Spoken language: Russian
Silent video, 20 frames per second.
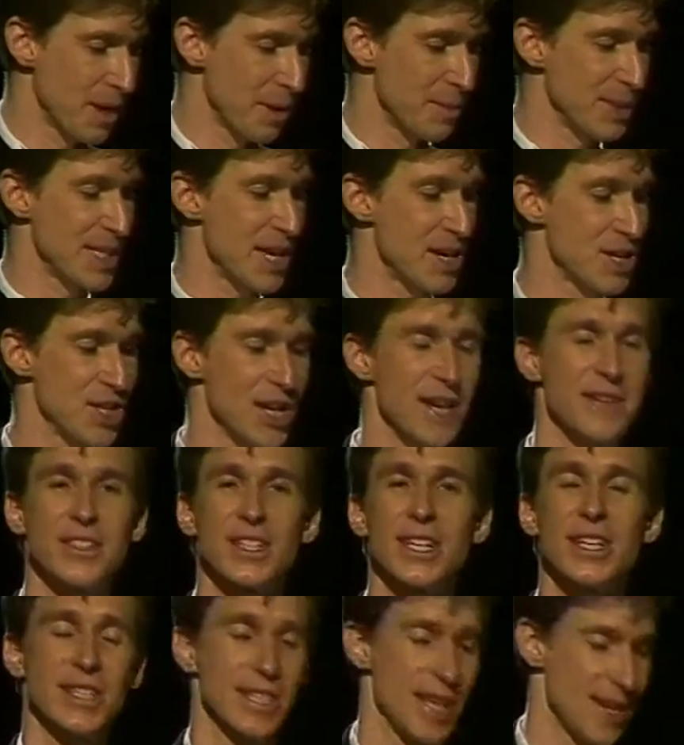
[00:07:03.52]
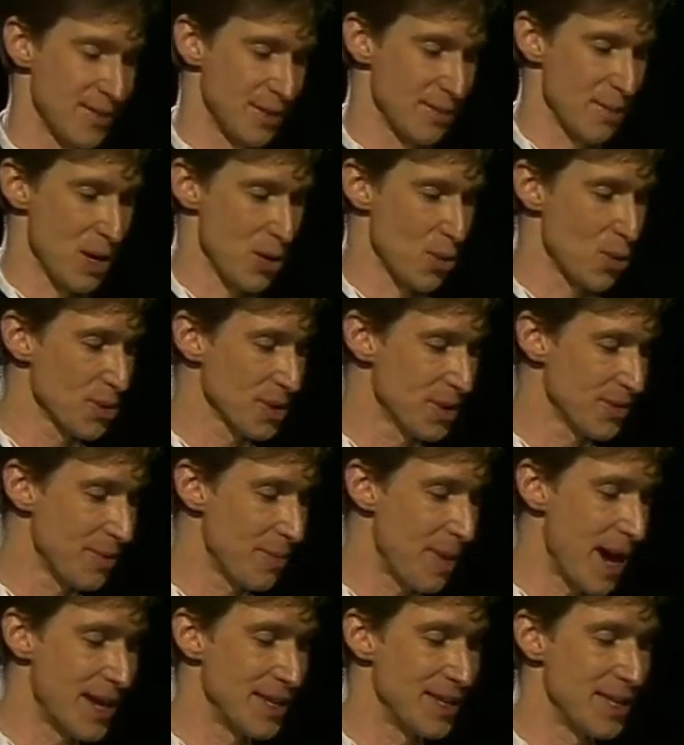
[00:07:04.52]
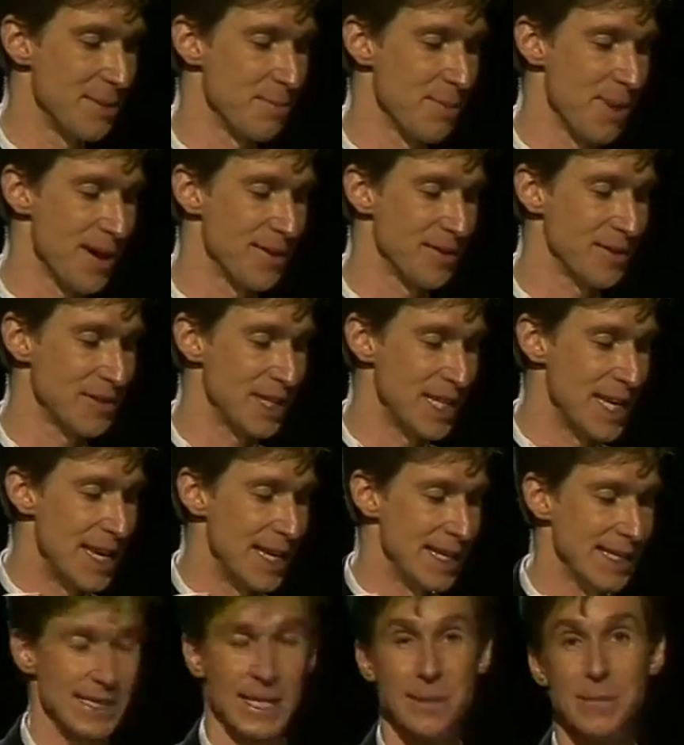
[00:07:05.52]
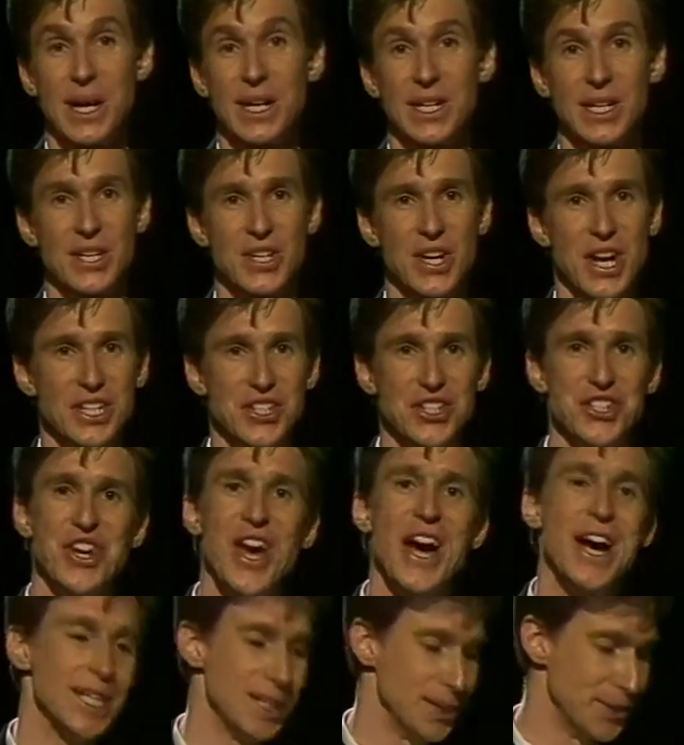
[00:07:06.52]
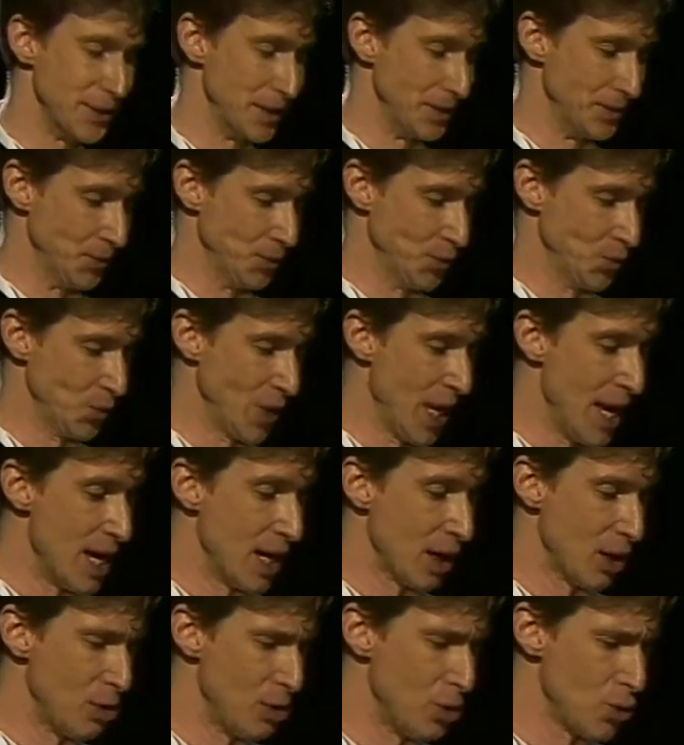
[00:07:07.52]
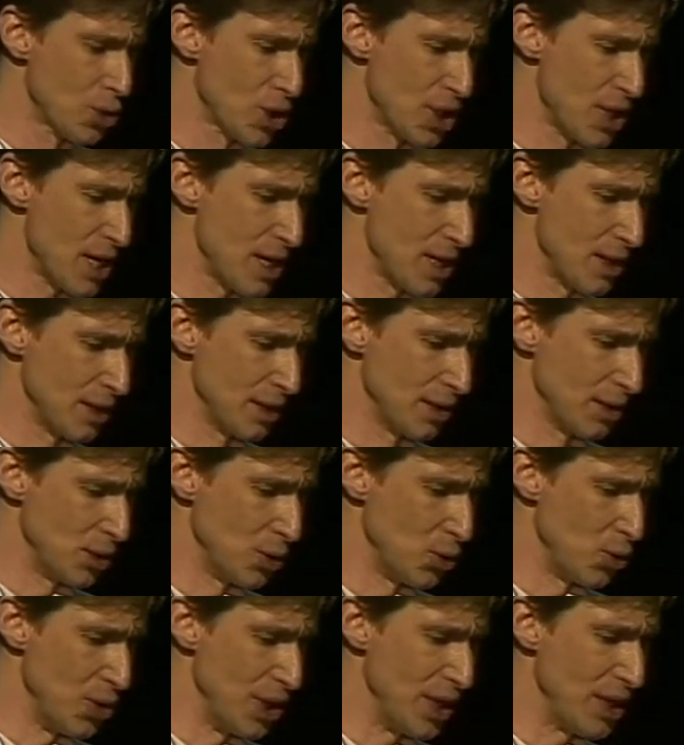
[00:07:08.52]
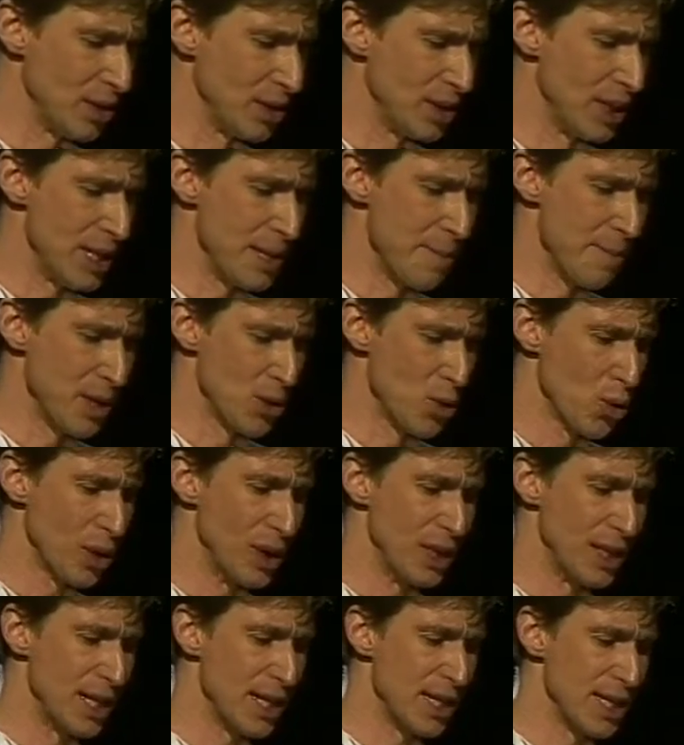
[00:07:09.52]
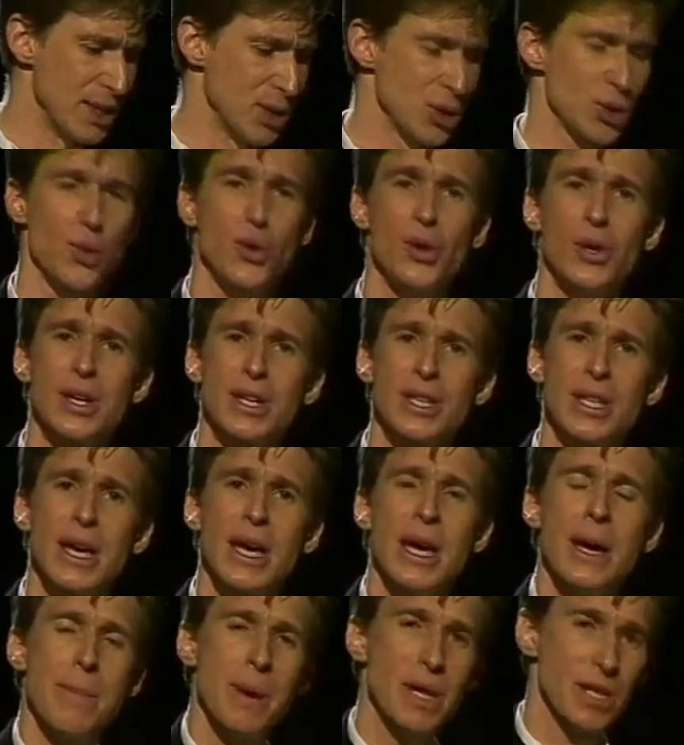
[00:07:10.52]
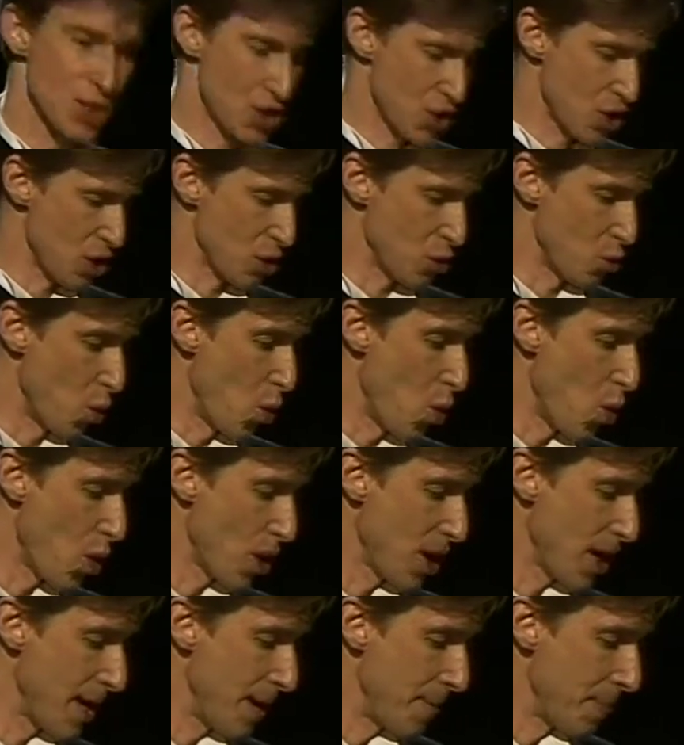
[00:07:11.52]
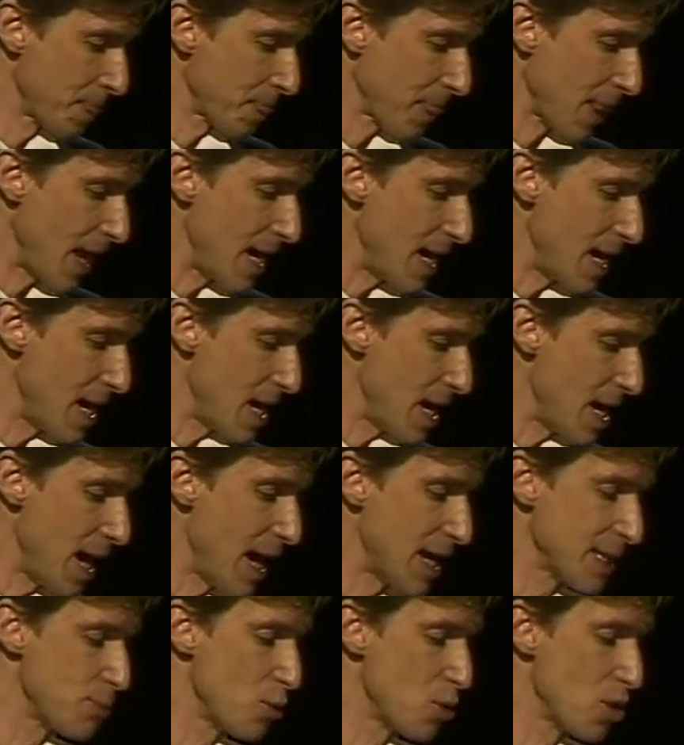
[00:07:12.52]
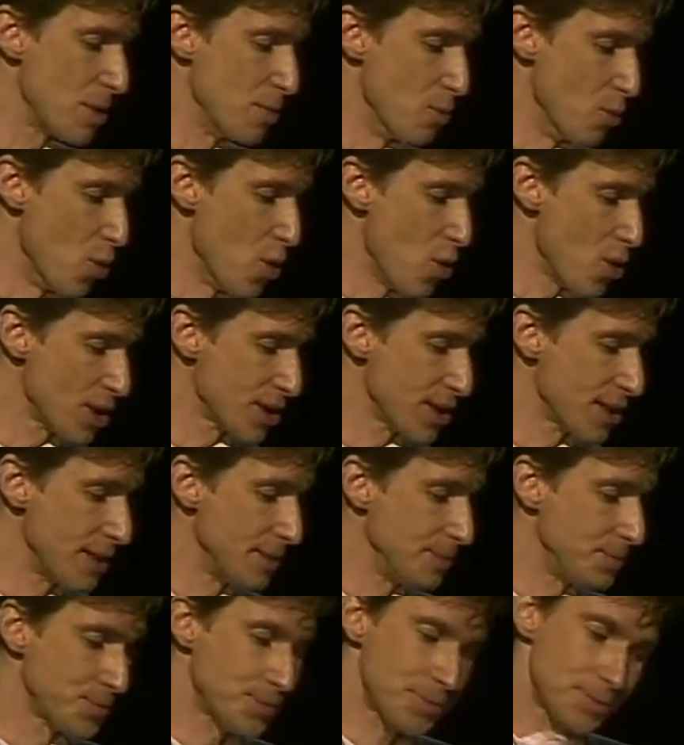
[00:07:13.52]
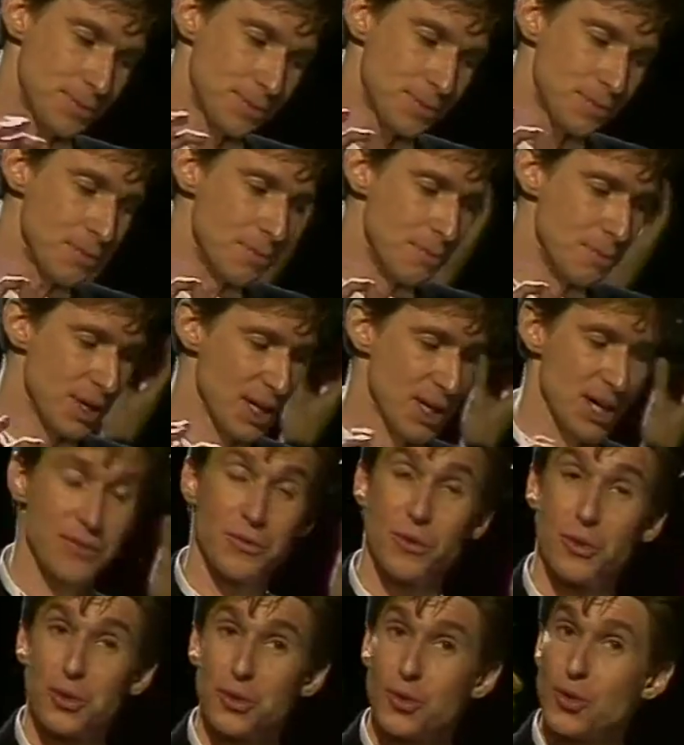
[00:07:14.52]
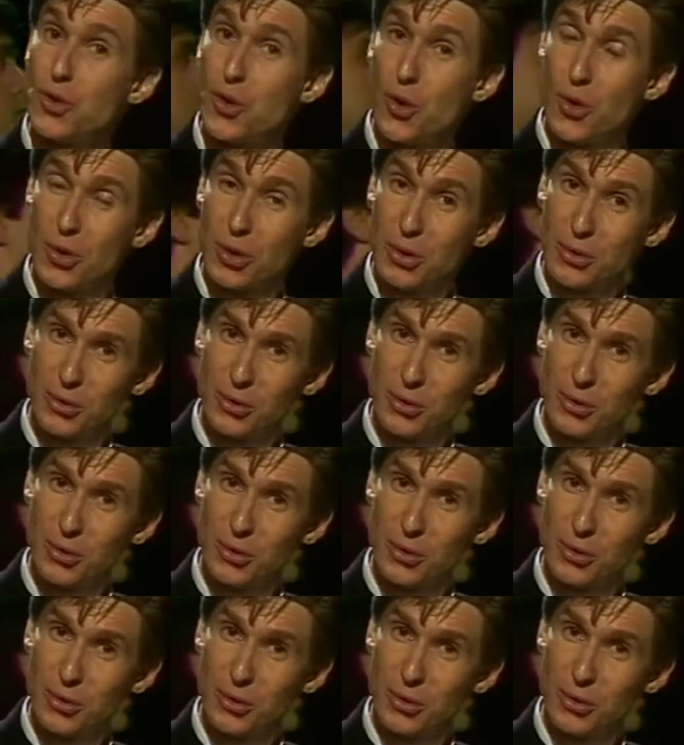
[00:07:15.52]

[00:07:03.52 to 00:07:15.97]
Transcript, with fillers: Комиссаржевской, Савой Морозовым, Анной Павловой и собакой Качаловым. Клюшка Дзюрилы, монокль Гагенцоллерна, палочка Коха, э, азбука Морзе, микрофон «Жучок»,